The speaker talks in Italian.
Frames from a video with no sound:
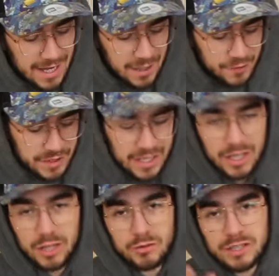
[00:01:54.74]
Alla fine
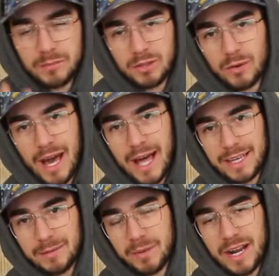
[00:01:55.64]
gli ultimi due
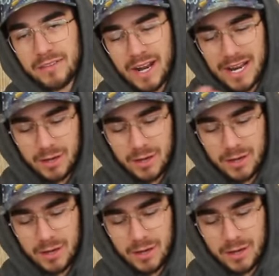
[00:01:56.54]
anni per arrivare